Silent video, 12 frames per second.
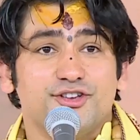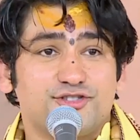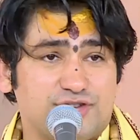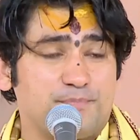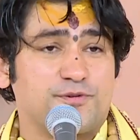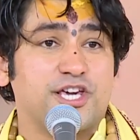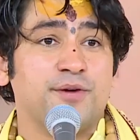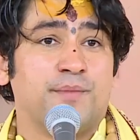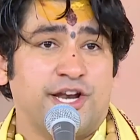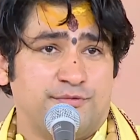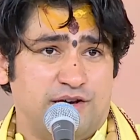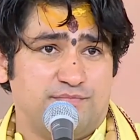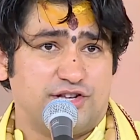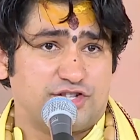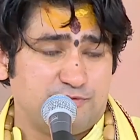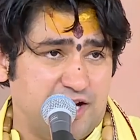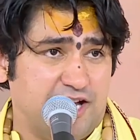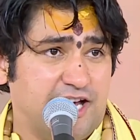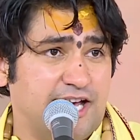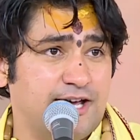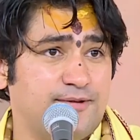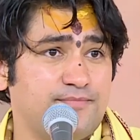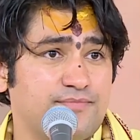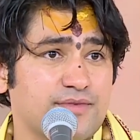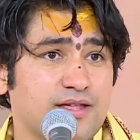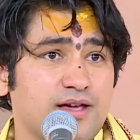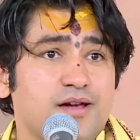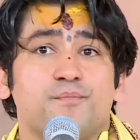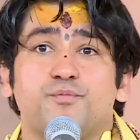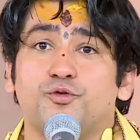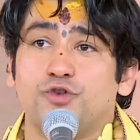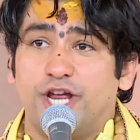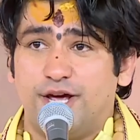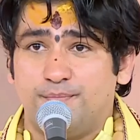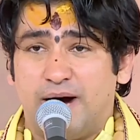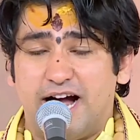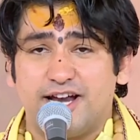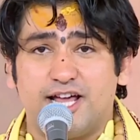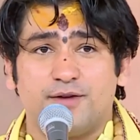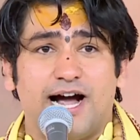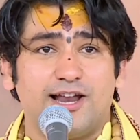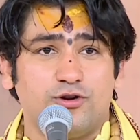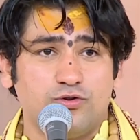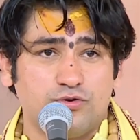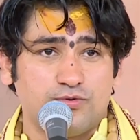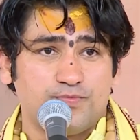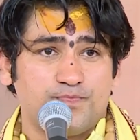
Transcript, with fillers: सबके मन में विस्मय है पूरे बानर भालू